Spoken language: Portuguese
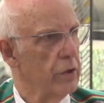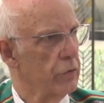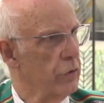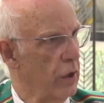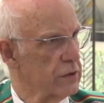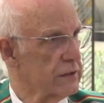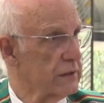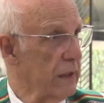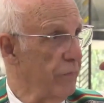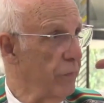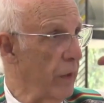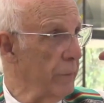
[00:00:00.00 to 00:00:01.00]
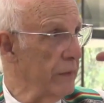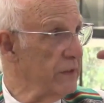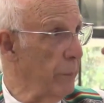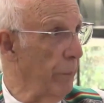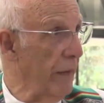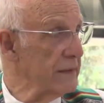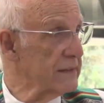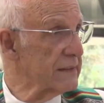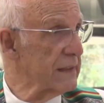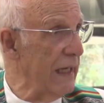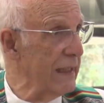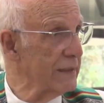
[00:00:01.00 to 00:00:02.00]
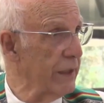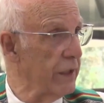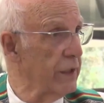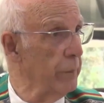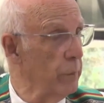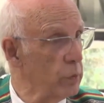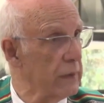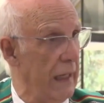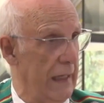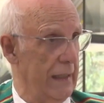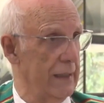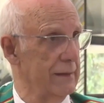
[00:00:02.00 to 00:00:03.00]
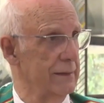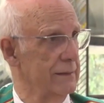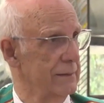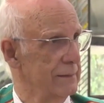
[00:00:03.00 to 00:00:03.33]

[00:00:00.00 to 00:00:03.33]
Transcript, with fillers: Nossa forma de pensar tem que mudar.